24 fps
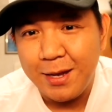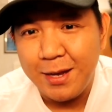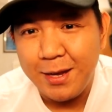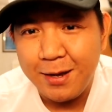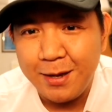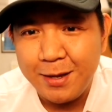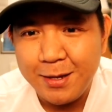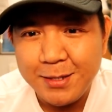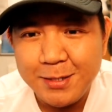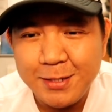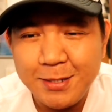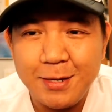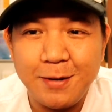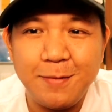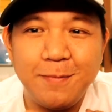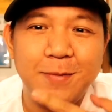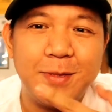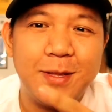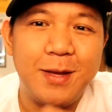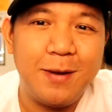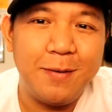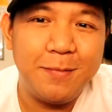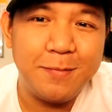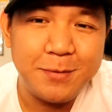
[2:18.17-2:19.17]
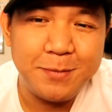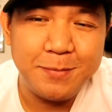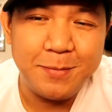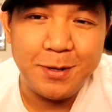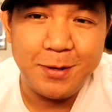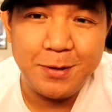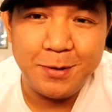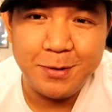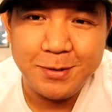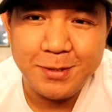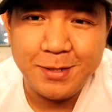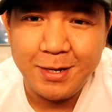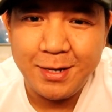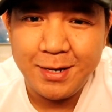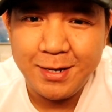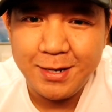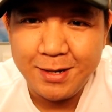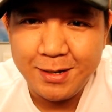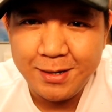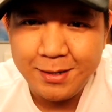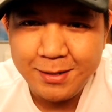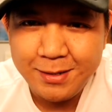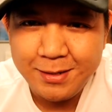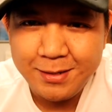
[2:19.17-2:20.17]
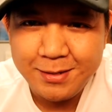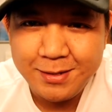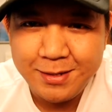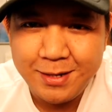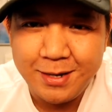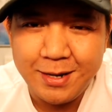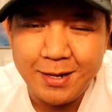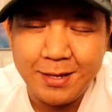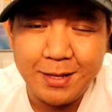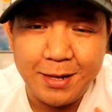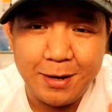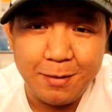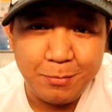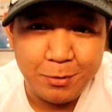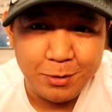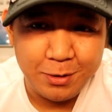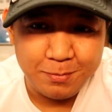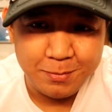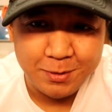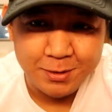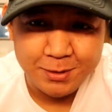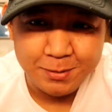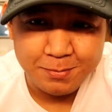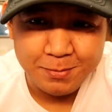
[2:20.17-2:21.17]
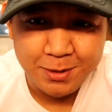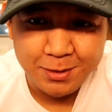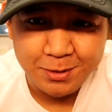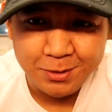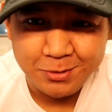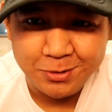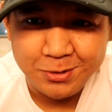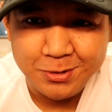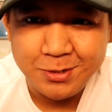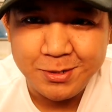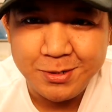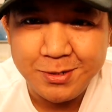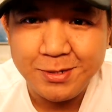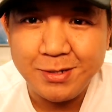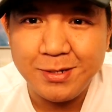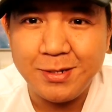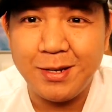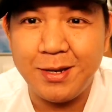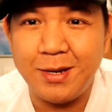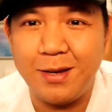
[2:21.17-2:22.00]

and sometimes meron silang tinatapon ng mga sapatos